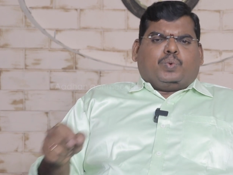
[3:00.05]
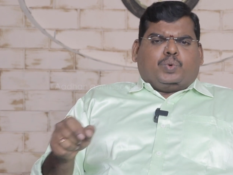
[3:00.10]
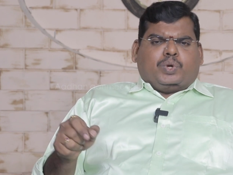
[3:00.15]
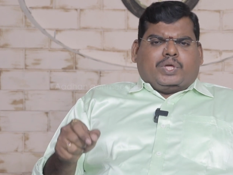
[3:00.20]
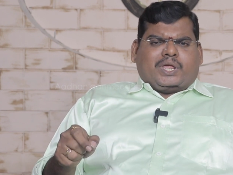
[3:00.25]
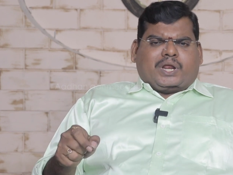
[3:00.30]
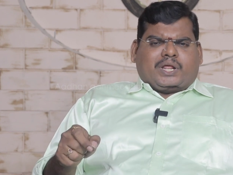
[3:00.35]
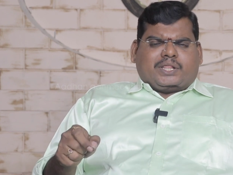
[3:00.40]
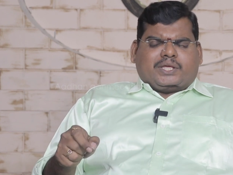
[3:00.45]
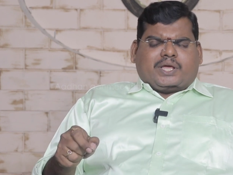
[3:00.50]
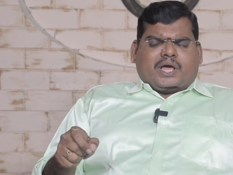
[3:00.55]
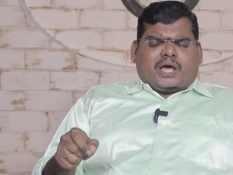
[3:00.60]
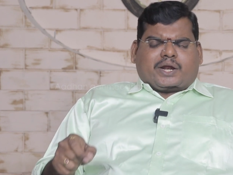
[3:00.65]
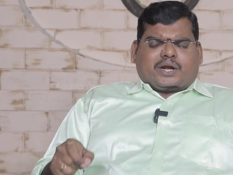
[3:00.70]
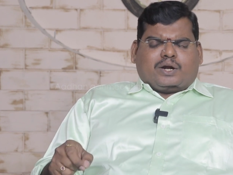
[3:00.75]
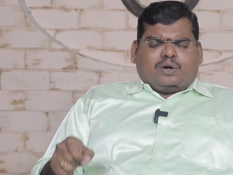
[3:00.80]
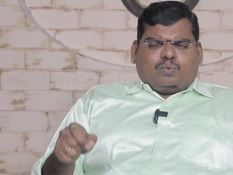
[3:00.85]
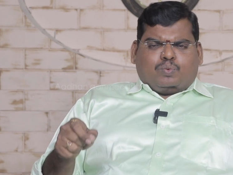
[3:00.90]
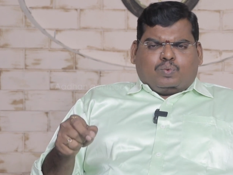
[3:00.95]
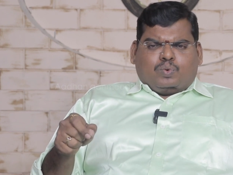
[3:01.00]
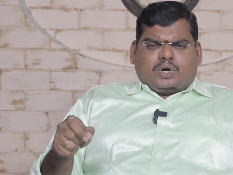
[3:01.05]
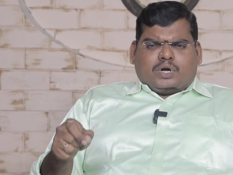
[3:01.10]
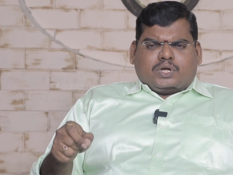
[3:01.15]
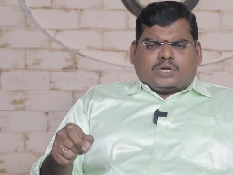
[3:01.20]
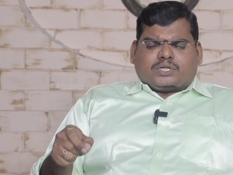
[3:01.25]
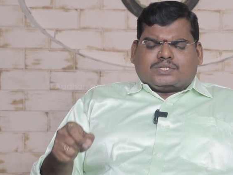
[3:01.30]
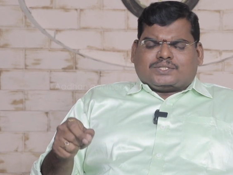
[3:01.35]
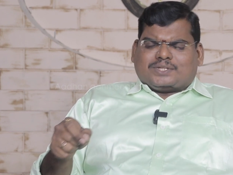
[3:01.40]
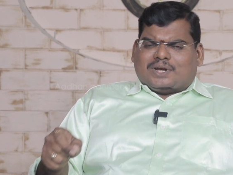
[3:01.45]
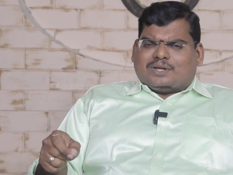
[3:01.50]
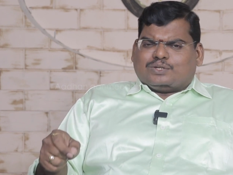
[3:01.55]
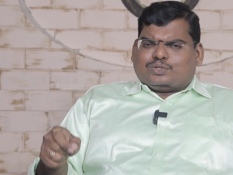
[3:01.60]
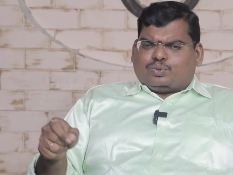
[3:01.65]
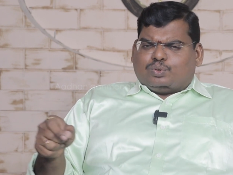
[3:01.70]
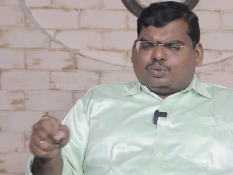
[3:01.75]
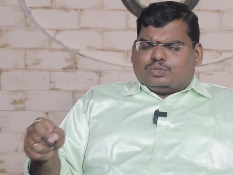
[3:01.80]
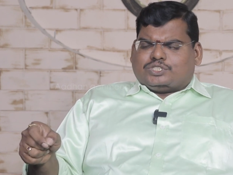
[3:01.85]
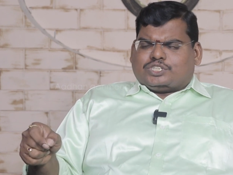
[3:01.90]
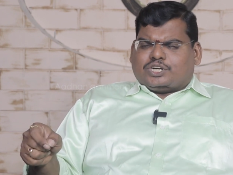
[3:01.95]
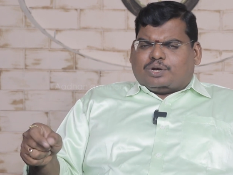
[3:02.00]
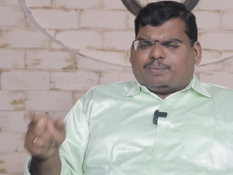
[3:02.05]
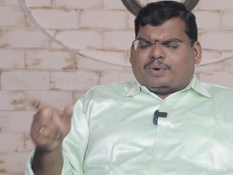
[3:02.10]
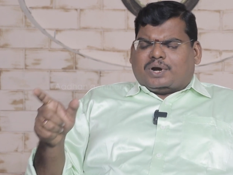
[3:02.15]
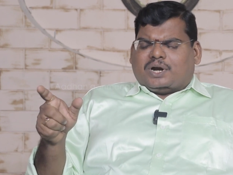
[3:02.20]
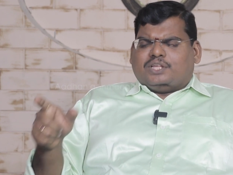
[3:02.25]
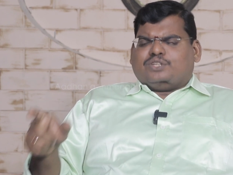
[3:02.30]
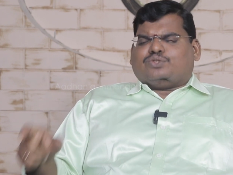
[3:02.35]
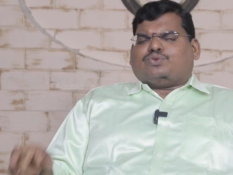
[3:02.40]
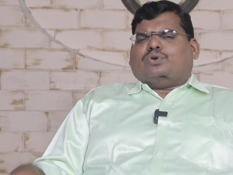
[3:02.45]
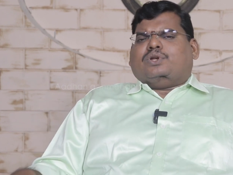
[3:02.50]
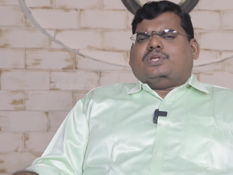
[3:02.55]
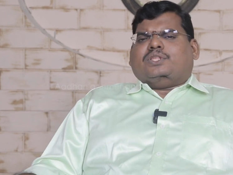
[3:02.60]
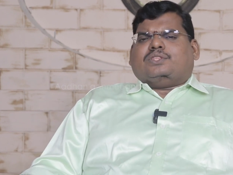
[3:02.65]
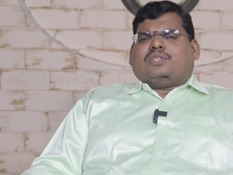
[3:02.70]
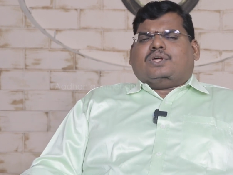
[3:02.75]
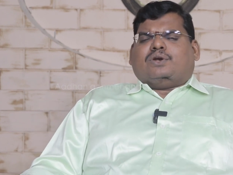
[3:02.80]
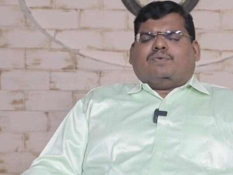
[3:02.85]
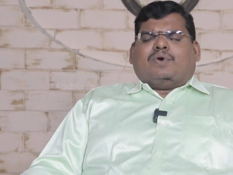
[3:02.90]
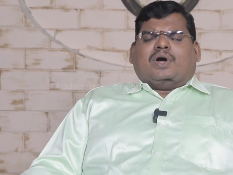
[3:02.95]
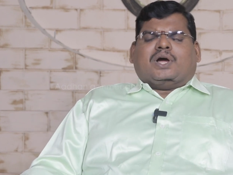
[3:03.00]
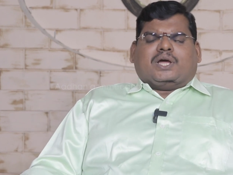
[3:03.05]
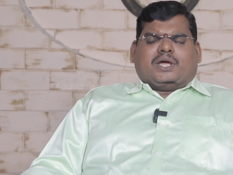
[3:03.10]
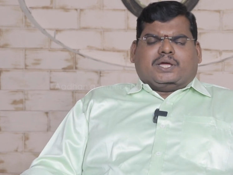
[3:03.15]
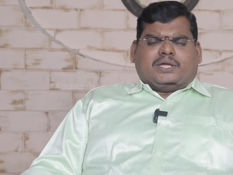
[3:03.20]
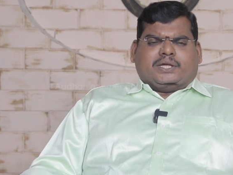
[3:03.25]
உயரதிகாரிகள் உங்களுக்கு சில சூட்சமங்களை சொல்லி தருவாங்க